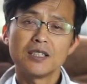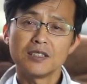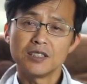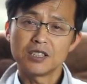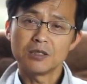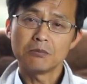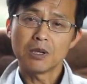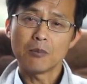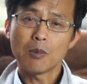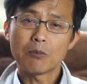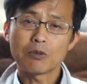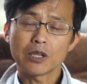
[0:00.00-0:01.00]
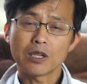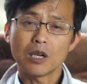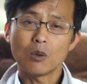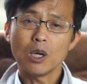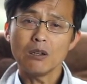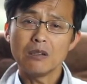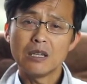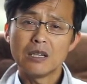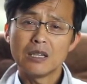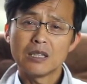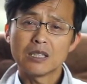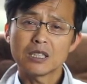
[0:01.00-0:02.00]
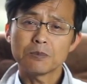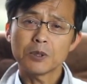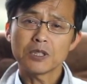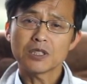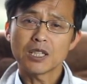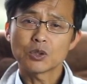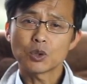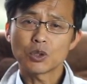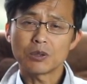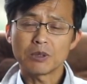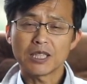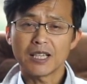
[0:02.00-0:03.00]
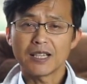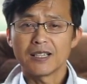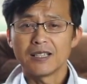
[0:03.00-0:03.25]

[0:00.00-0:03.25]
늦은 밤 아프리카와 시편 찬송입니다.